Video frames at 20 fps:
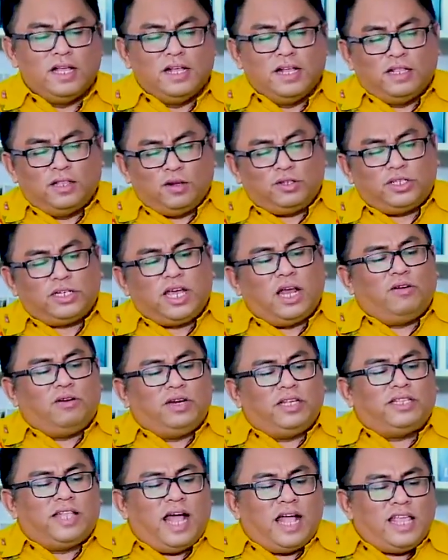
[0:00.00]
Terus kalau
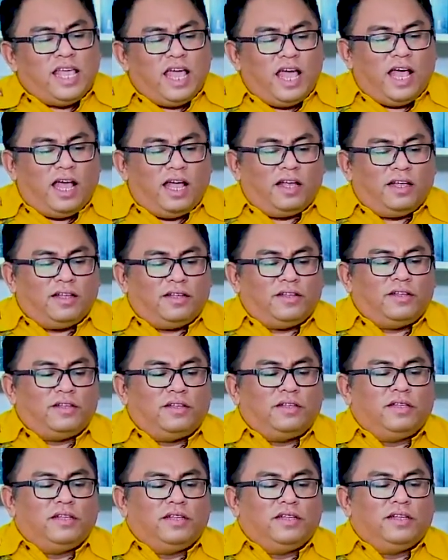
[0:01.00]
ditanya,
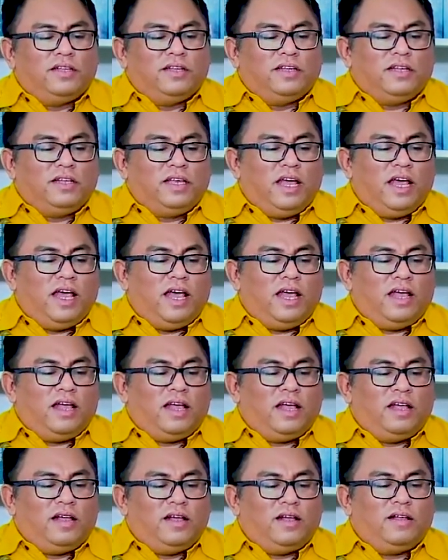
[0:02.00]
ya,
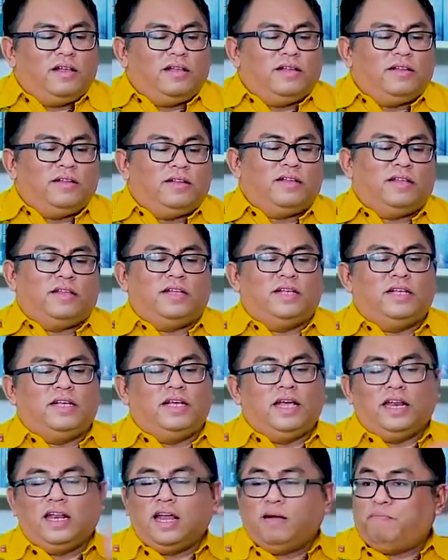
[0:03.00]
hmm.
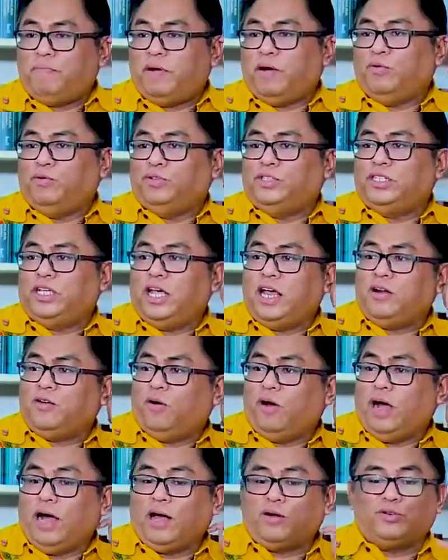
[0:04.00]
kenapa ujian
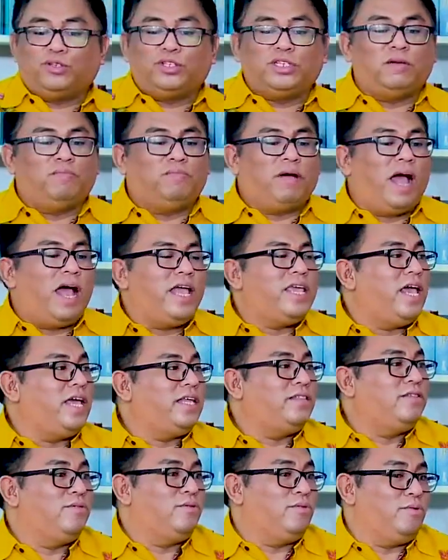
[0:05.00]
kok harus sebahaya,
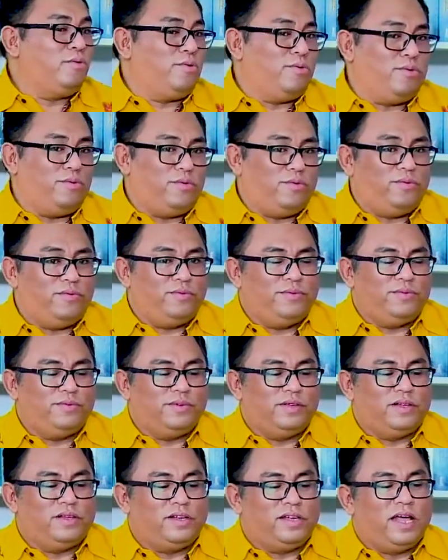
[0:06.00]
sebahaya itu?
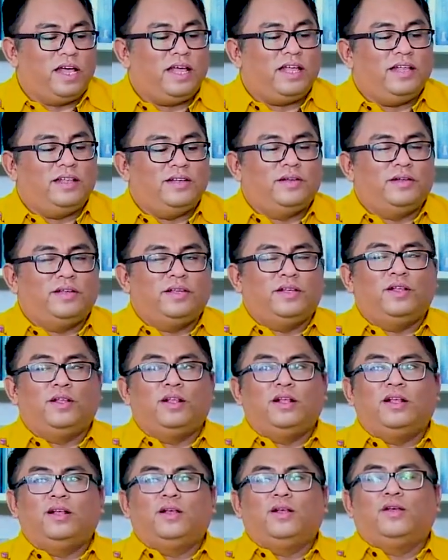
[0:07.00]
Ini. Ya.
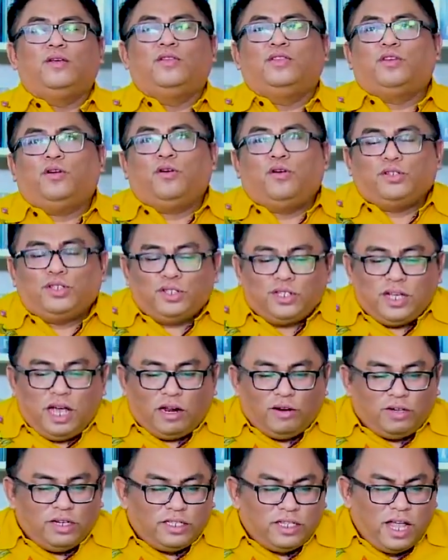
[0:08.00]
Terus
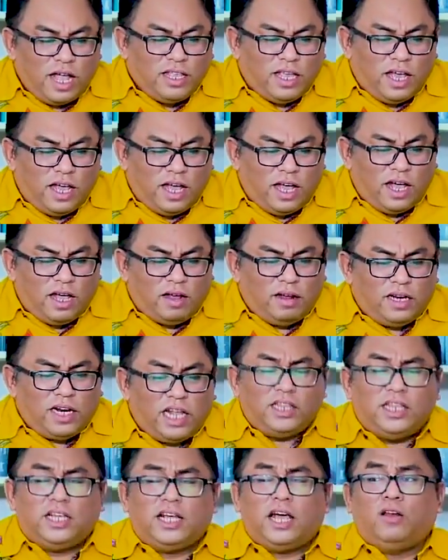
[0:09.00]
kalau ditanya,
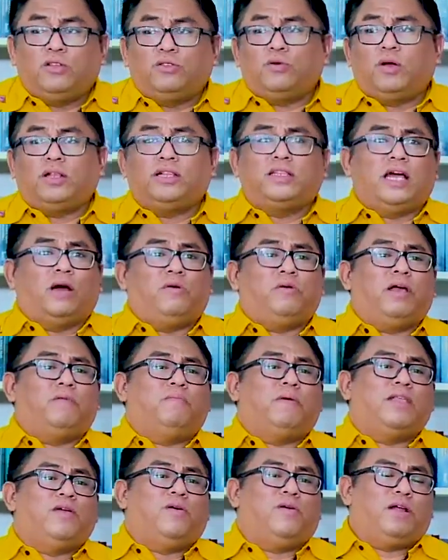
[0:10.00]
nanti kalau Tuhan tahu kan
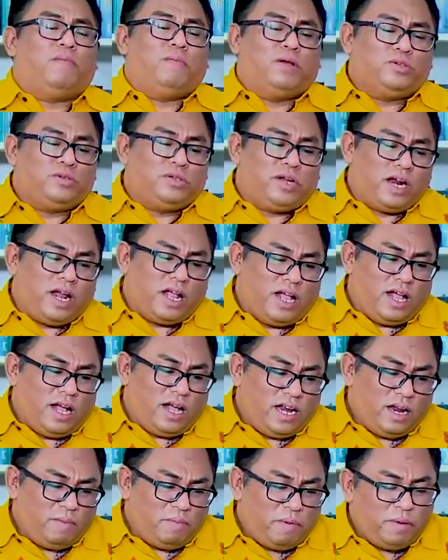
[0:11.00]
banyak orang masuk neraka,
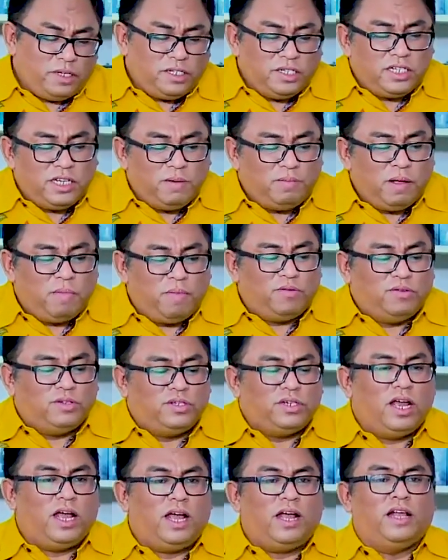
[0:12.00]
kenapa masih cipta
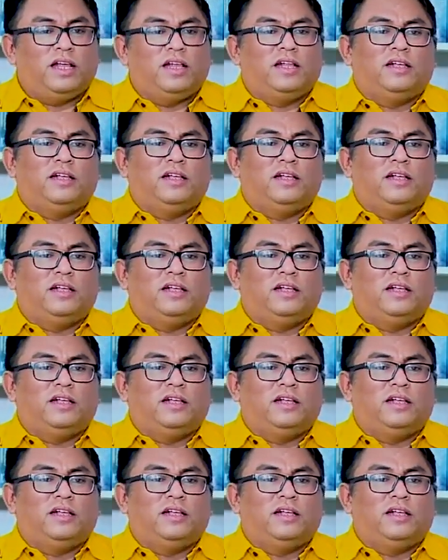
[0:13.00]
manusia?